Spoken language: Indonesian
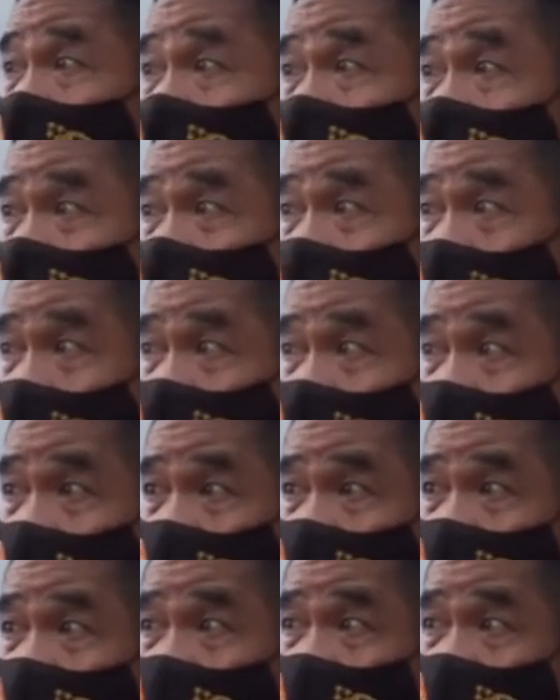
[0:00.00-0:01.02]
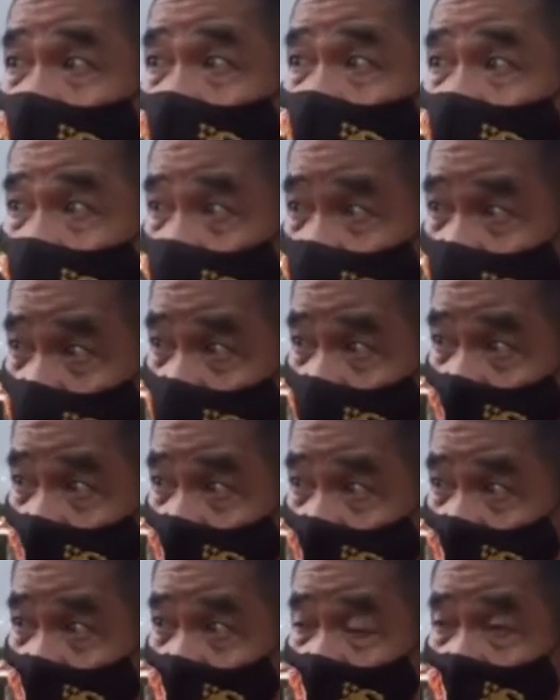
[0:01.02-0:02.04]
kondisi air di
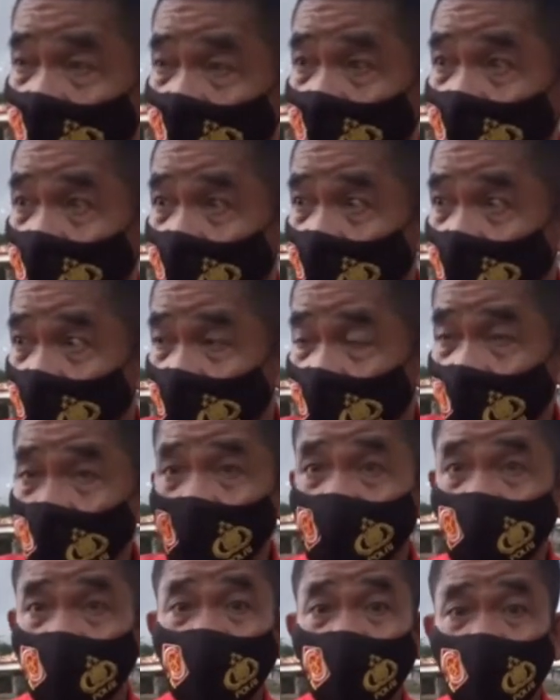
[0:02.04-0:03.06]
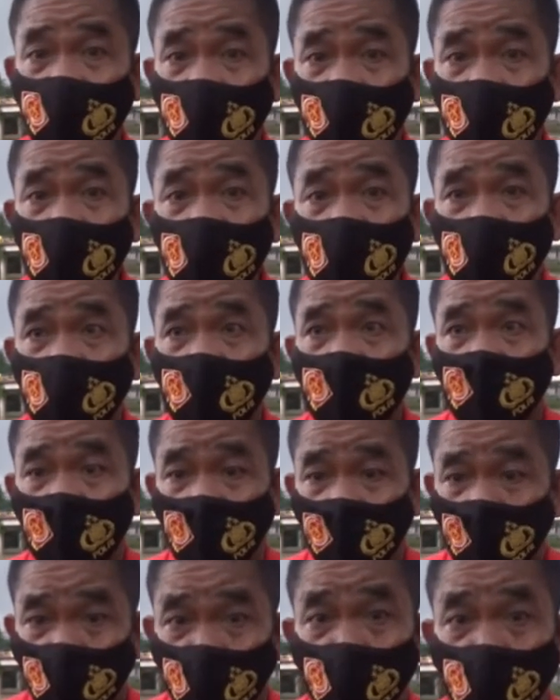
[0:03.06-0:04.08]
uh, atas sana
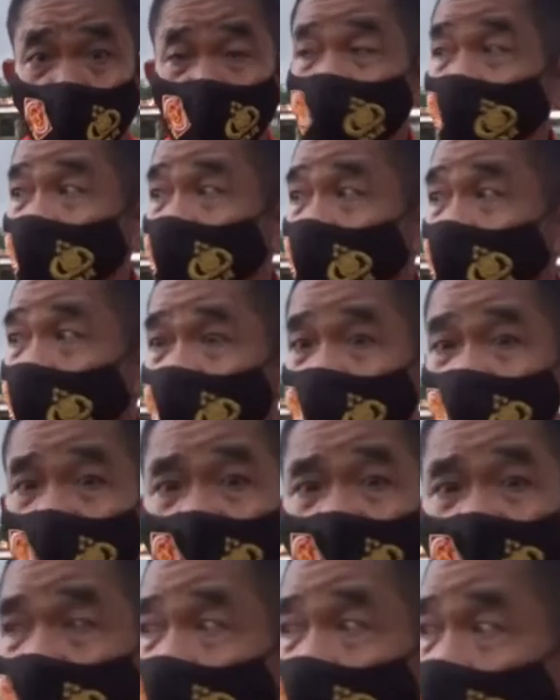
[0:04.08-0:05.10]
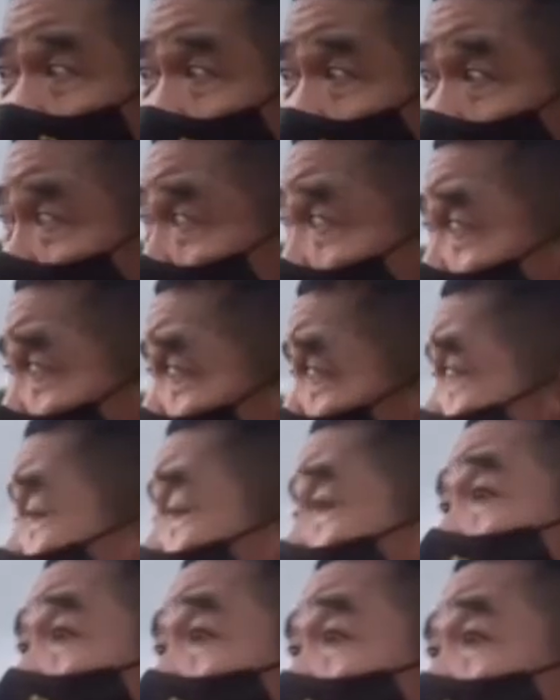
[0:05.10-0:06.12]
cukup tinggi. Jadi sekarang
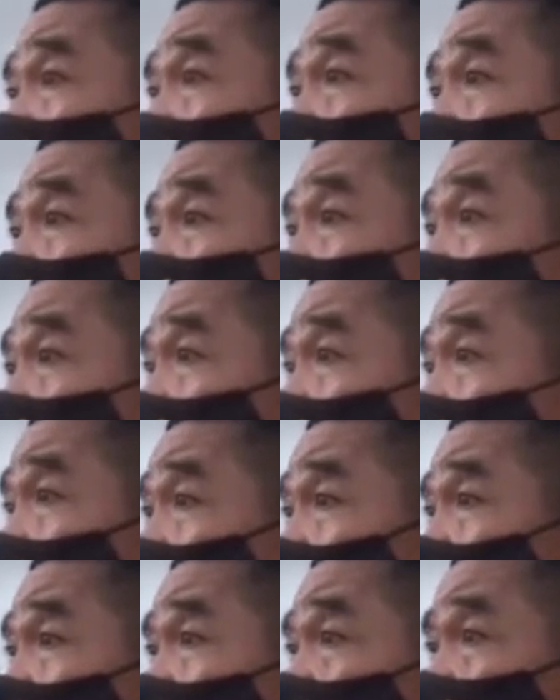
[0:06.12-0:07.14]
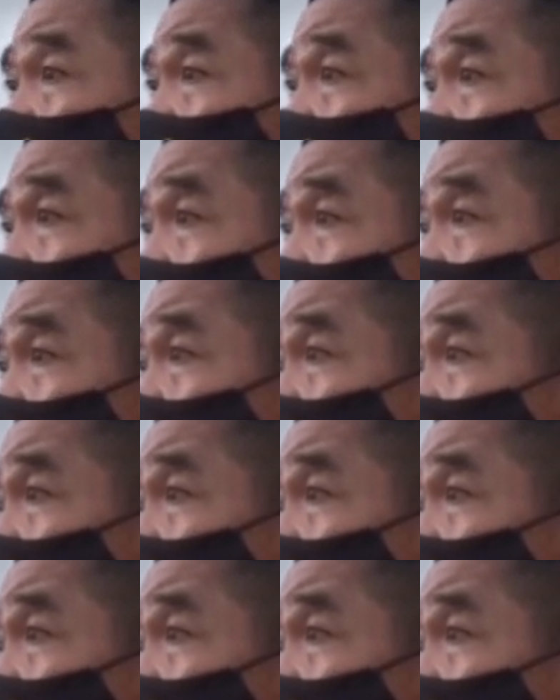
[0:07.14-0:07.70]
seperti kita lihat sendiri